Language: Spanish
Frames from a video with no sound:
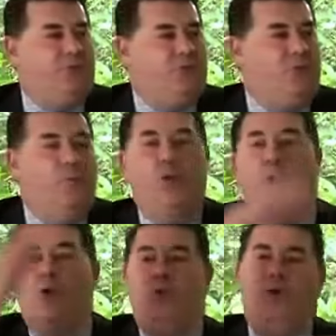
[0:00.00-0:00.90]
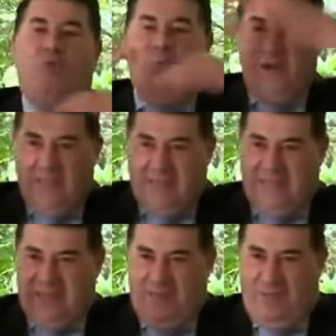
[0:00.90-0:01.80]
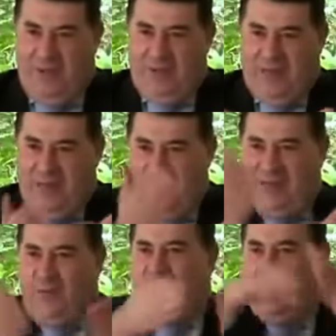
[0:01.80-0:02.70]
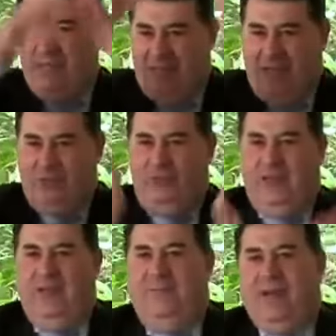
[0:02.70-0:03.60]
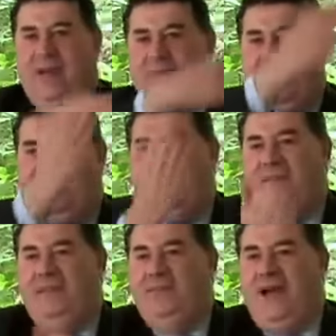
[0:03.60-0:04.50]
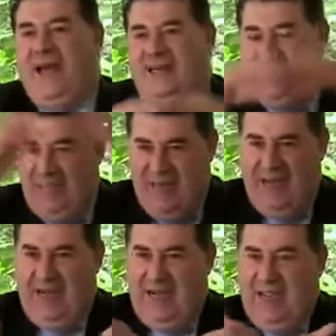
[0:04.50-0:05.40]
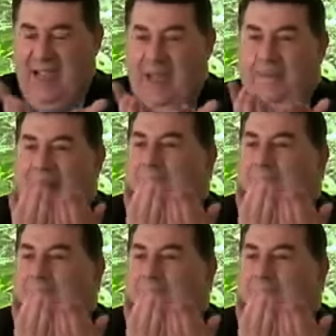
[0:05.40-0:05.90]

John Bull, ponen así símbolos, animales como de, cartulina para dibujar así, el, para